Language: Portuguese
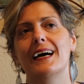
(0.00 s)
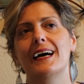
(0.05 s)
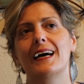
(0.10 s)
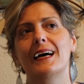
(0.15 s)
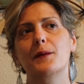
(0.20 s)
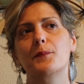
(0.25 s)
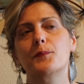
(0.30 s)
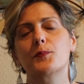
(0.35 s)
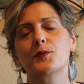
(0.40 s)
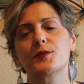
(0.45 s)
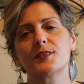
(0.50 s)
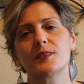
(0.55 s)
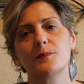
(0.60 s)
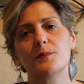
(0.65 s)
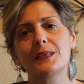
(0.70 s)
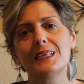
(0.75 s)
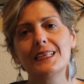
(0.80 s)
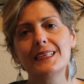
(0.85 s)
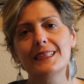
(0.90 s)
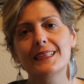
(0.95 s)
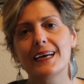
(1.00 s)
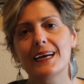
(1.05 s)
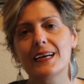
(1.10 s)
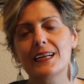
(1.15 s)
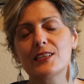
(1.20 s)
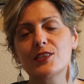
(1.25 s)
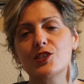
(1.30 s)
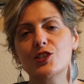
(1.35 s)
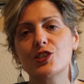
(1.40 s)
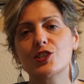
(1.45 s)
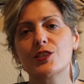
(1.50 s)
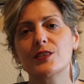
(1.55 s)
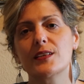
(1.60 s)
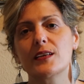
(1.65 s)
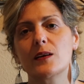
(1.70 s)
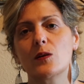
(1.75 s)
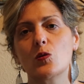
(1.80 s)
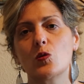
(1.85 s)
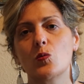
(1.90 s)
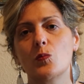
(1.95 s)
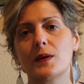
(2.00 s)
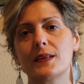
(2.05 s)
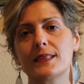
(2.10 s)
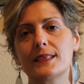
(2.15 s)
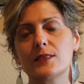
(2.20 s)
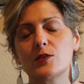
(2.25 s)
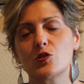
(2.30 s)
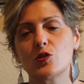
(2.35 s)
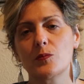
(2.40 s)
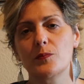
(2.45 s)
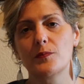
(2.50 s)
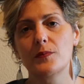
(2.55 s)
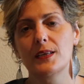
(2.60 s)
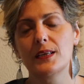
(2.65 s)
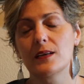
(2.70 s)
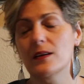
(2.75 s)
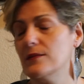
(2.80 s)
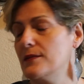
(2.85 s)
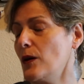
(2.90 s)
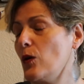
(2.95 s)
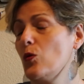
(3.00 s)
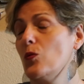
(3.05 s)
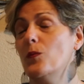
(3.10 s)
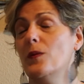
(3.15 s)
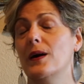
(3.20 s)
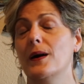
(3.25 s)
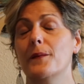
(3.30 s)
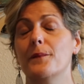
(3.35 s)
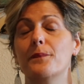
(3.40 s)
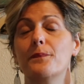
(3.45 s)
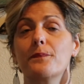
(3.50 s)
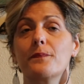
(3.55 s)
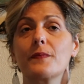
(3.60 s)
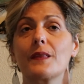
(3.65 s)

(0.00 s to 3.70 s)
a possibilidade de ter alguma trissomia, ah, alguma